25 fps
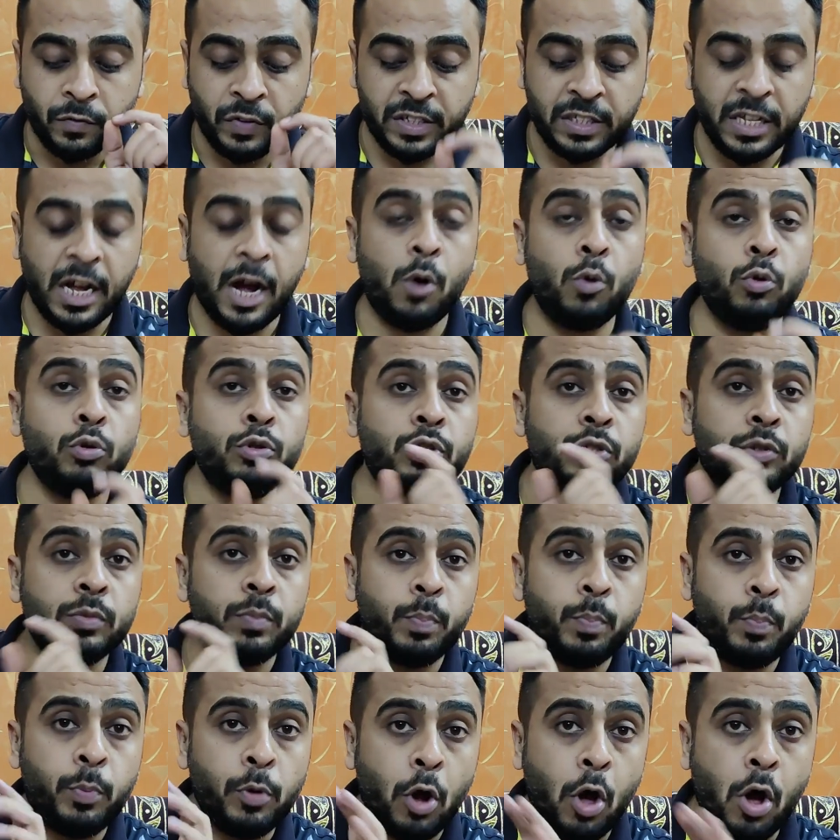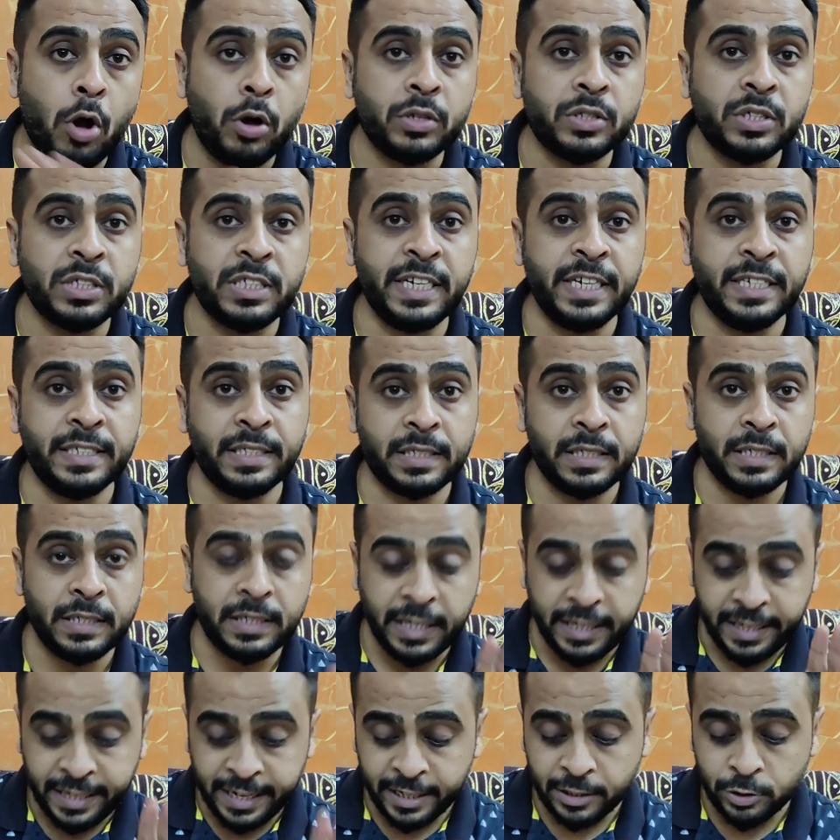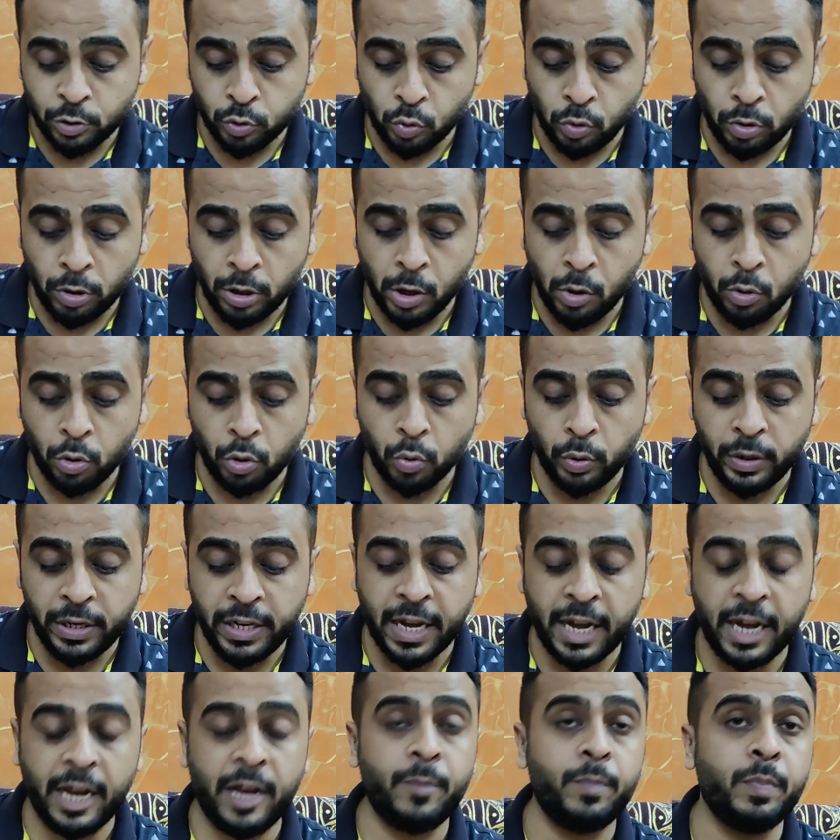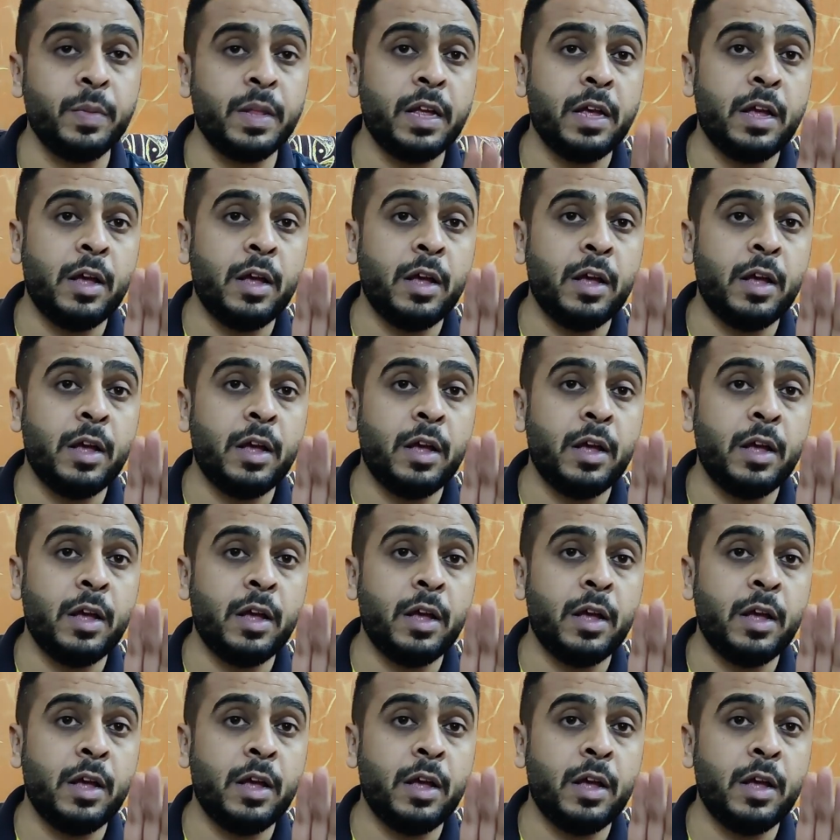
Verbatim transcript: विदाउट ब्लॉक सीट्स टिकट सोल्ड आउट हुई है